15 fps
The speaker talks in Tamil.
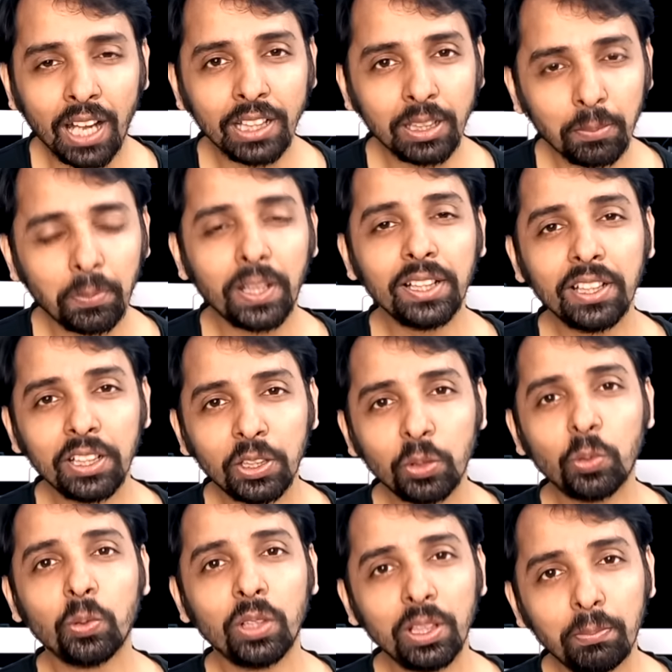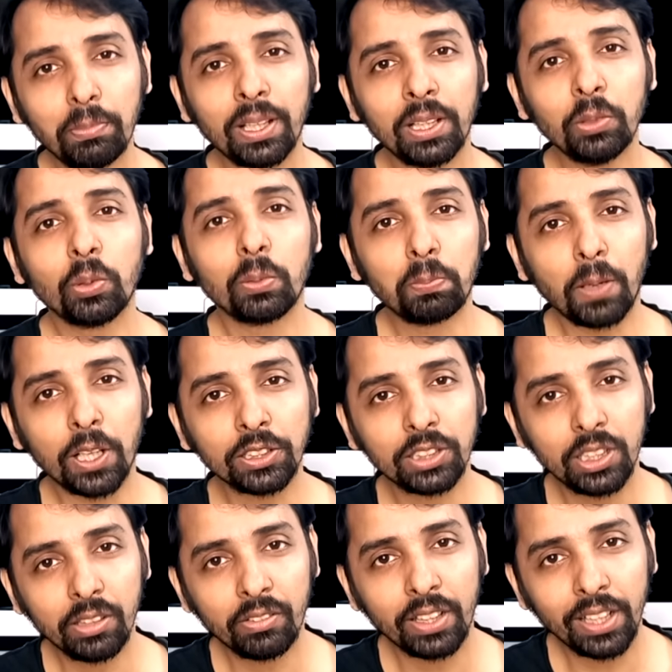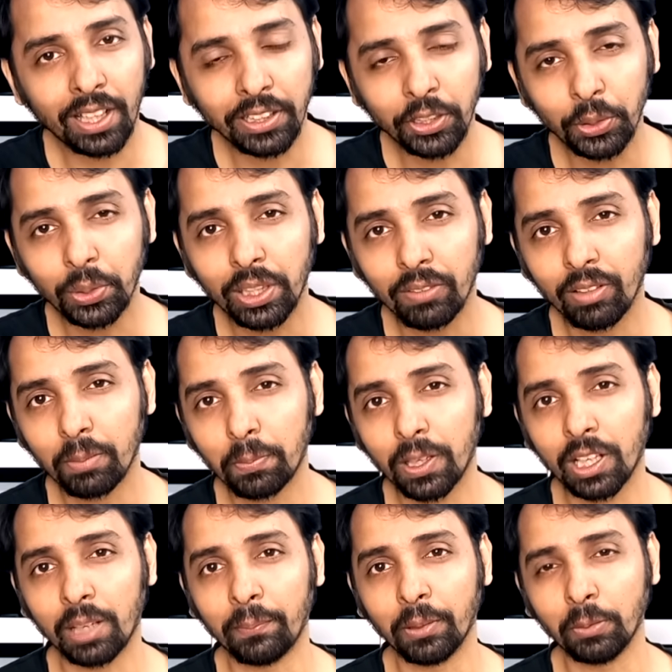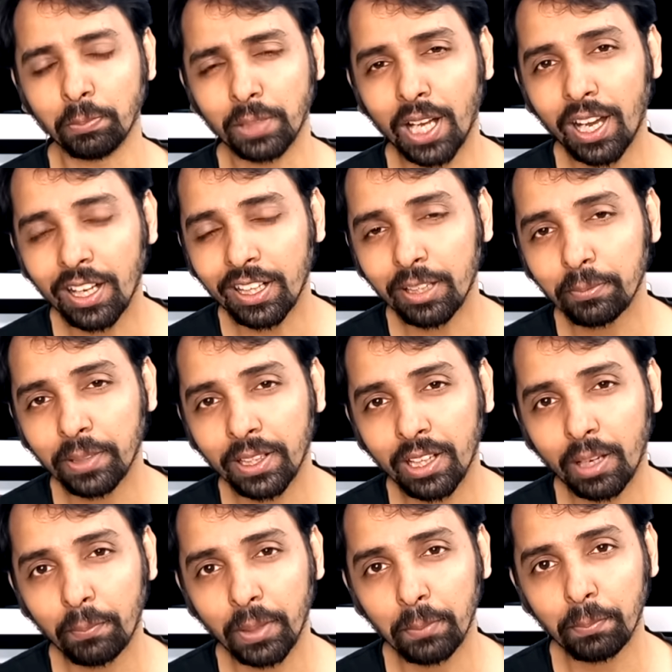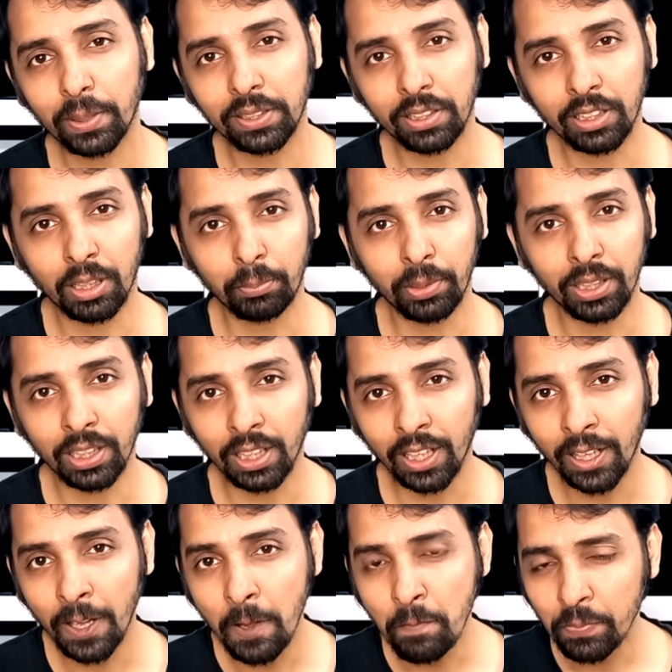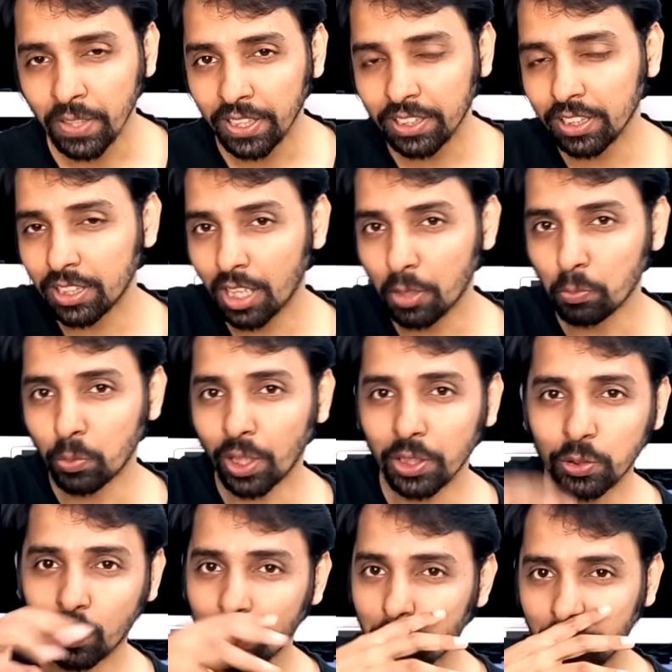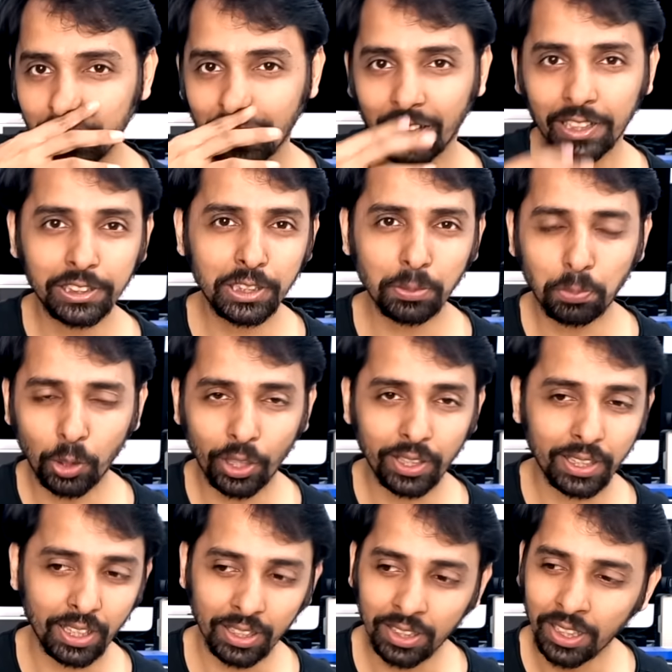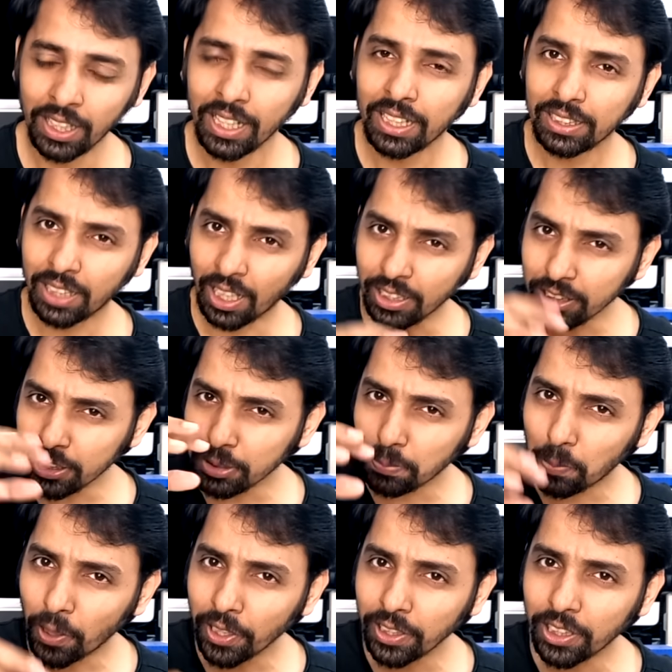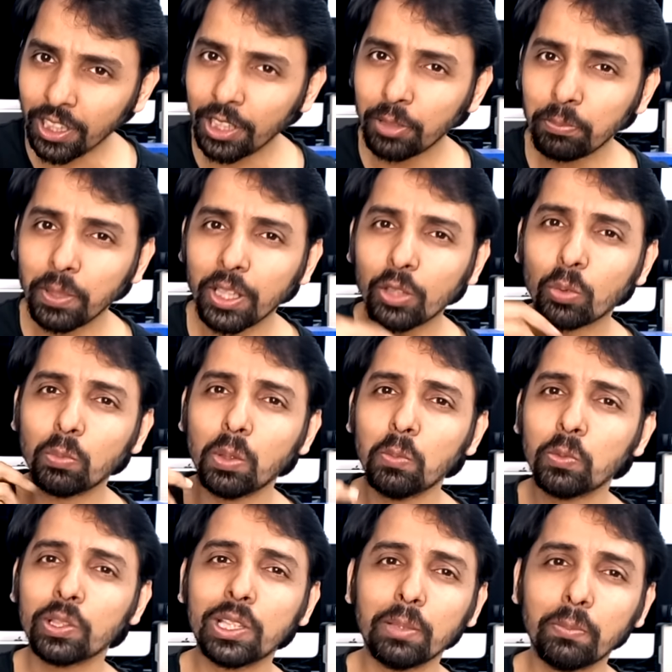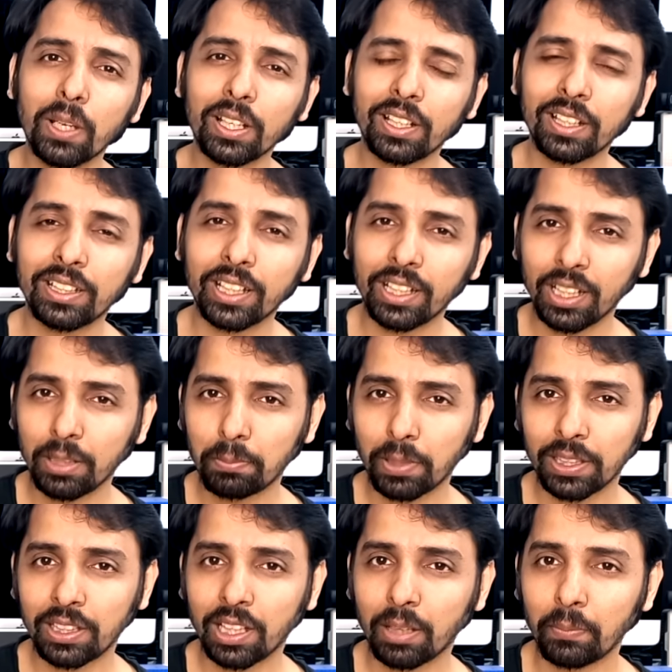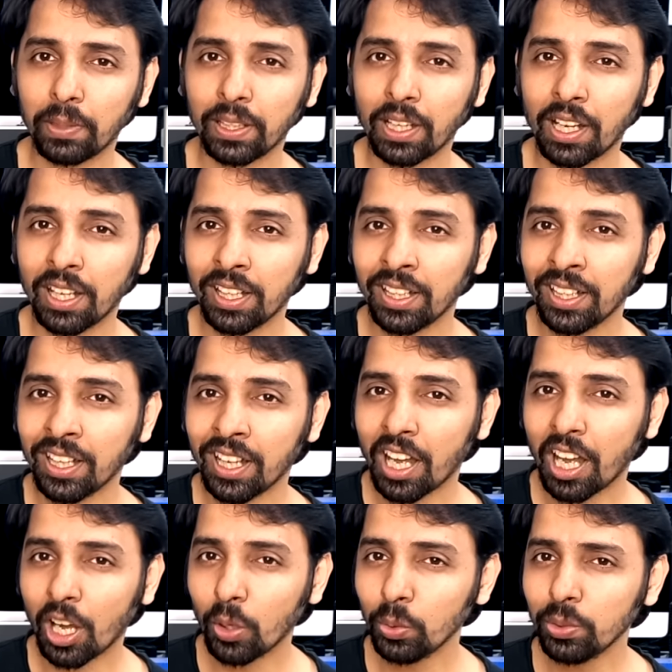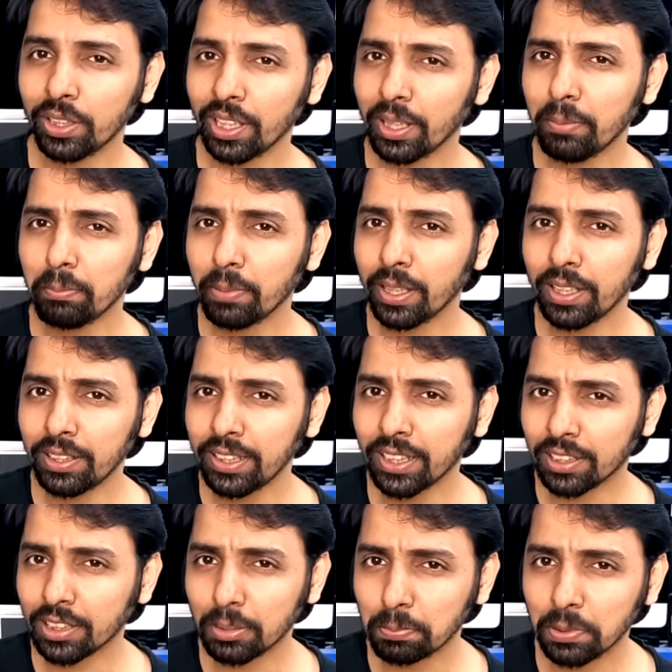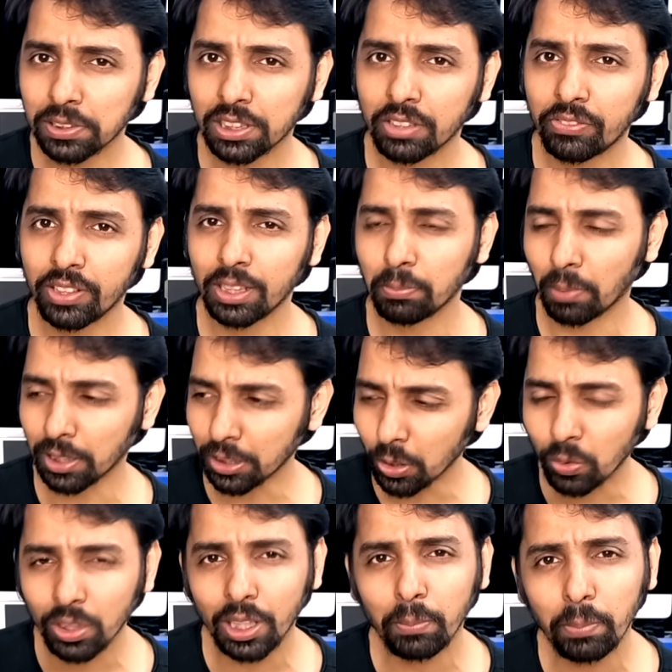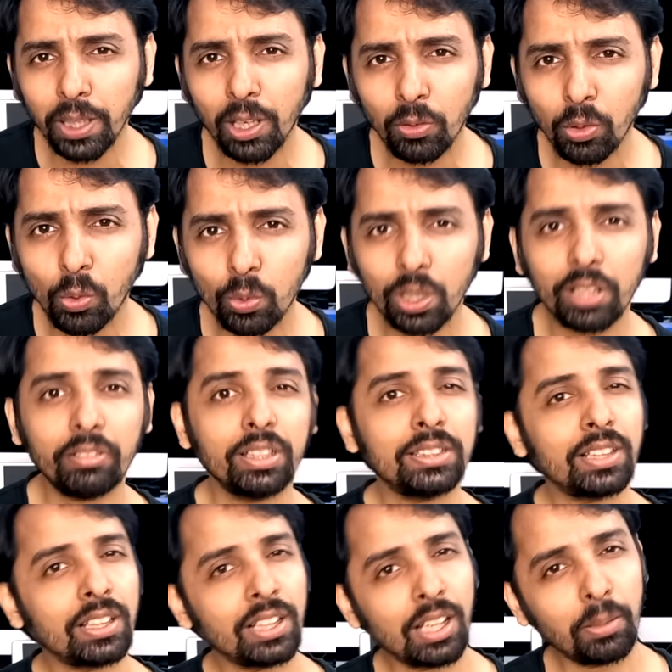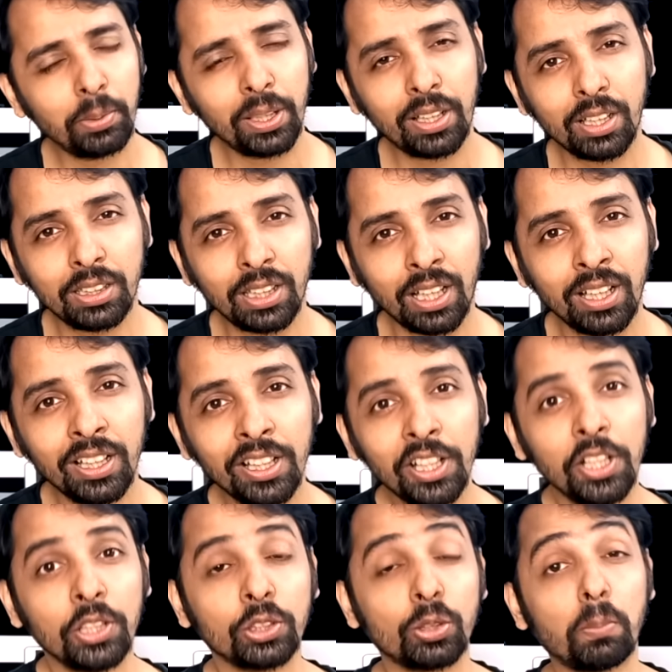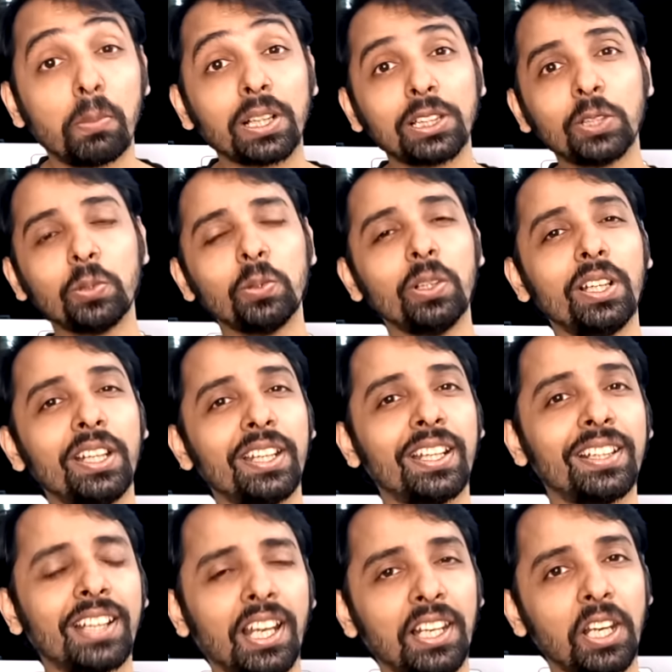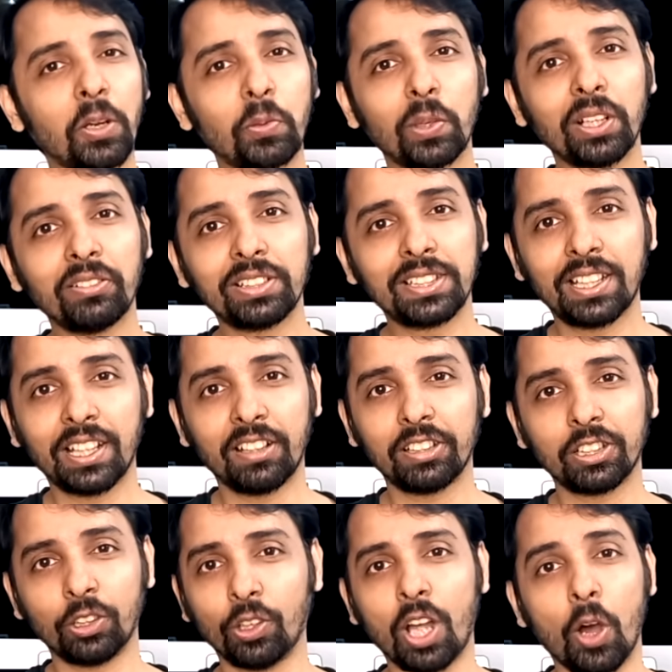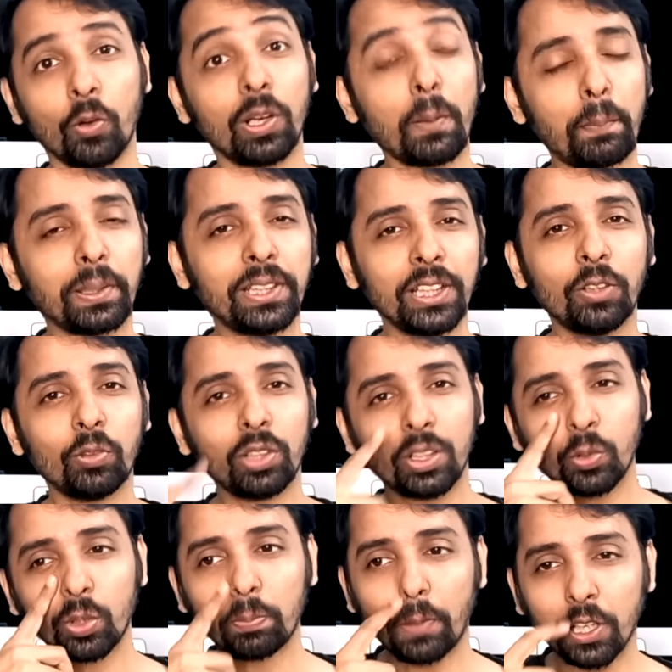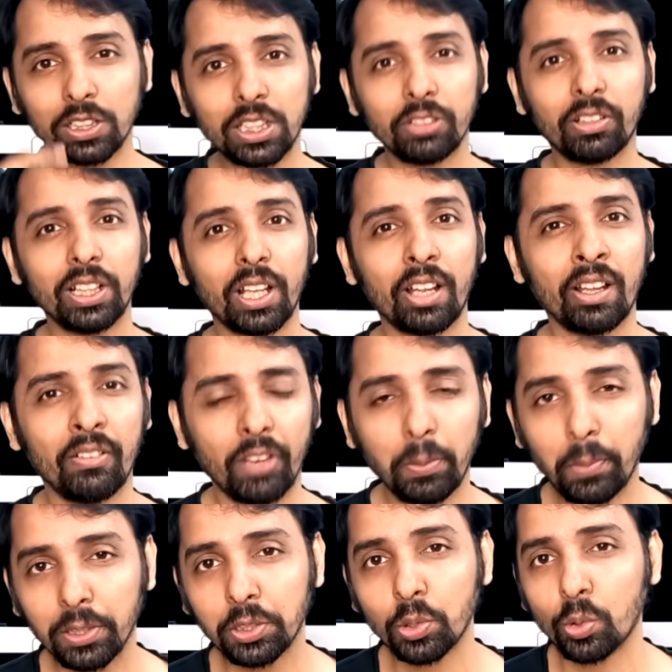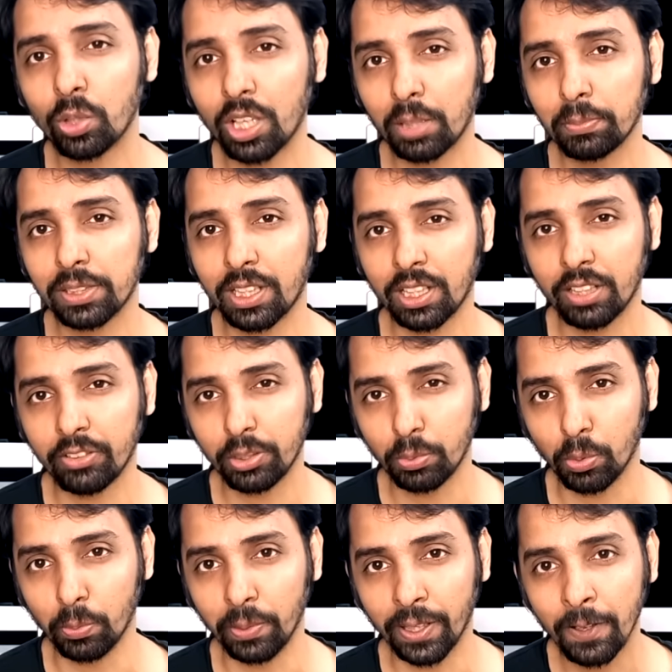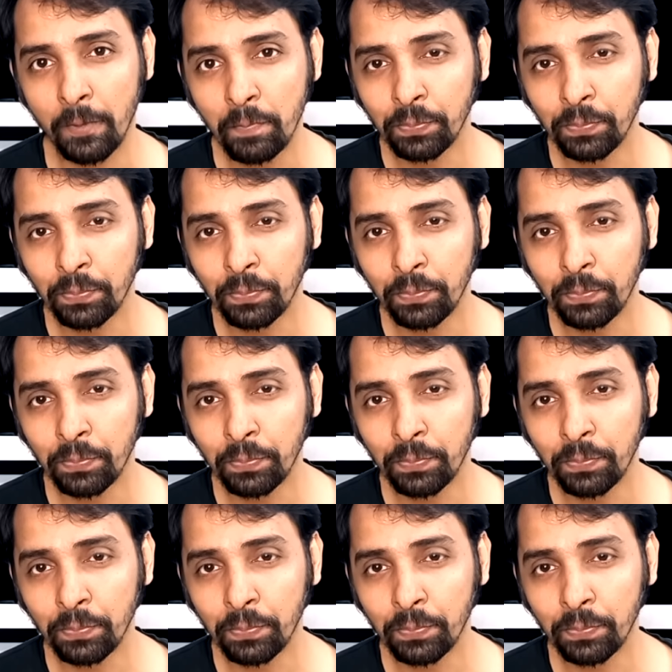அந்த மனிதருக்கு உங்கள் மேல் ஒரு பாசிட்டிவான ஆட்டிடியூட் டெவலப் ஆக ஆரம்பிக்கும் காரணம் என்ன அப்படின்னு பார்த்தீங்க அப்படின்னா இதற்கு நான் முன்னாடி சொன்ன பார்த்தீங்களா அஞ்சு பாயிண்ட்டு இந்த அஞ்சு பாயிண்ட்லேயுமே ரொம்ப முக்கியமாக இருக்கிறது என்னன்னு பார்த்தீங்க அப்படின்னா ஹவு தே மேட் தி அதர் பர்சன் ஃபீல் மற்றவங்களை எப்படி அவங்க உணர வச்சாங்க அப்படின்றது தான் ஸோ மற்றவங்கள நீங்கள் நல்லா உணர வச்சிட்டிங்கன்னு வச்சுக்கோங்களேன் அவங்கள பற்றி அவங்களுக்கு ஒரு பாசிட்டிவான வைப்ரேஷன் கொடுக்க ஆரம்பிச்சிட்டிங்கன்னு வச்சுப்போமே